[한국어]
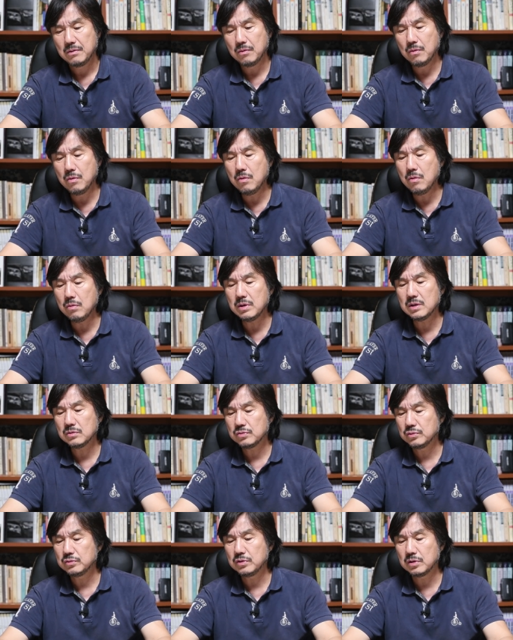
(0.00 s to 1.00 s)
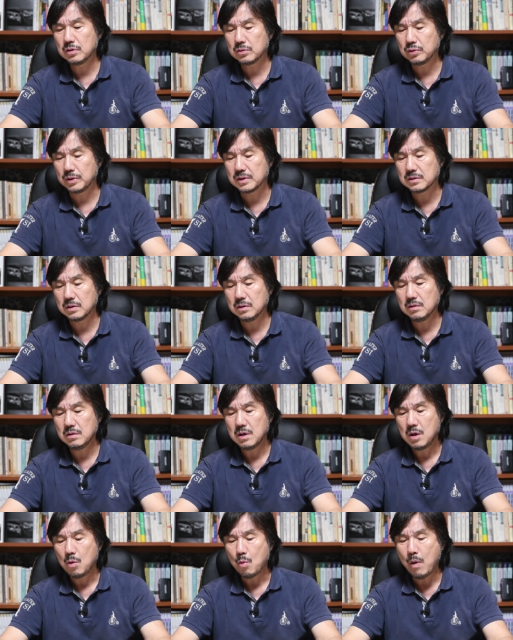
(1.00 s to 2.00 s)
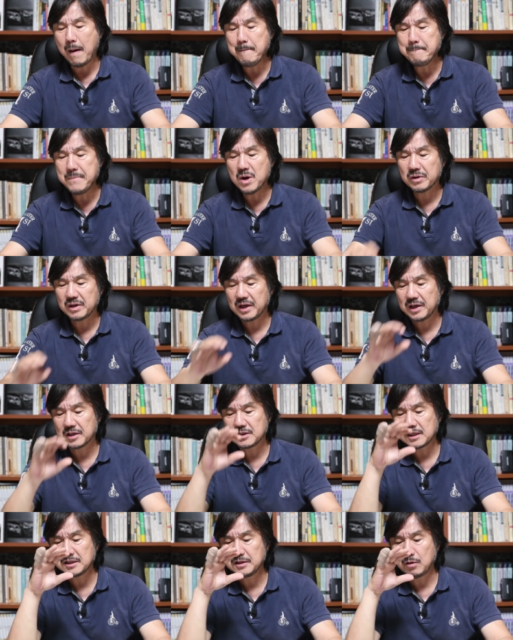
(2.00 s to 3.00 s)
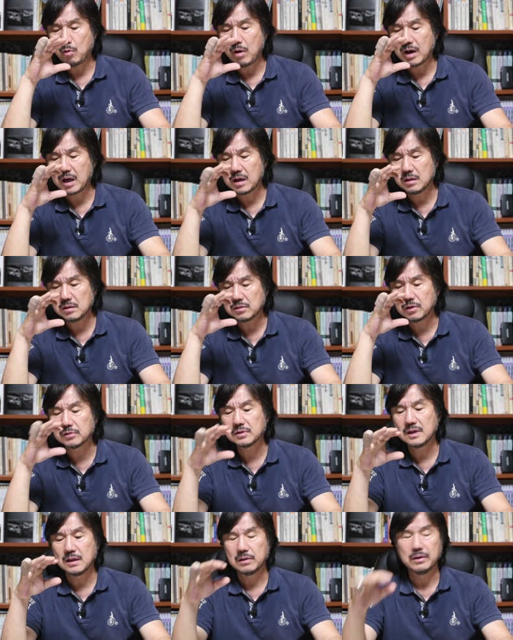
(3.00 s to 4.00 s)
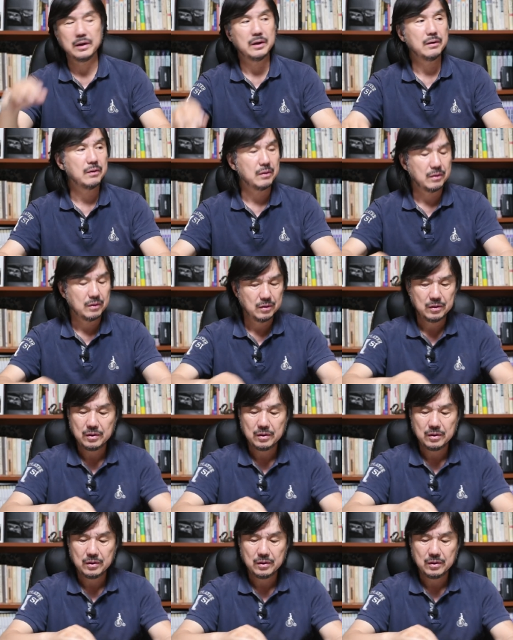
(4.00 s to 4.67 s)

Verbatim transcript: 오랜 숙련을 통해서 완벽하게 자신의 화각을 터득한 거예요.